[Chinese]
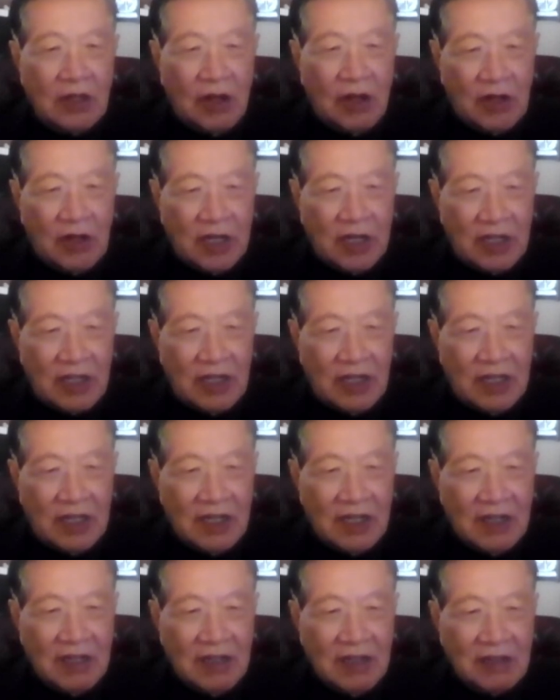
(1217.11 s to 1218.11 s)
lawyer
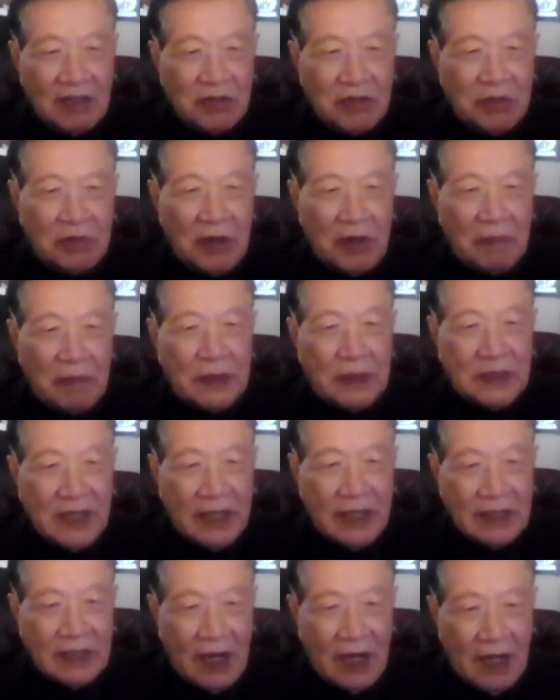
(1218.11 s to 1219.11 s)
去
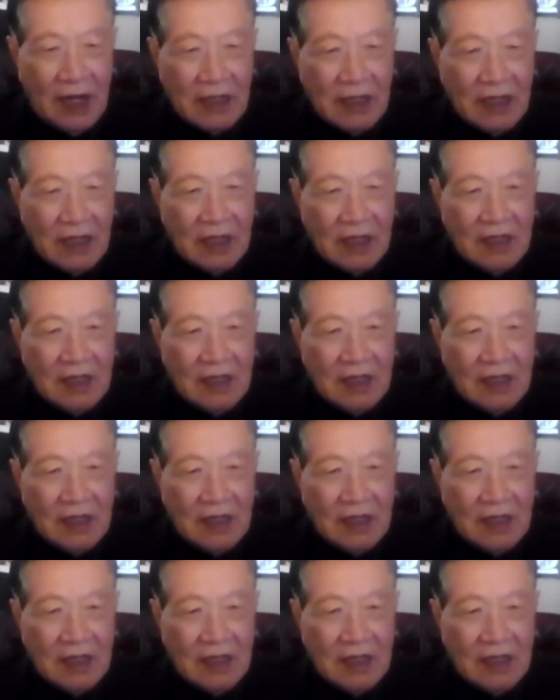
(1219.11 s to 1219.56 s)
represent 他，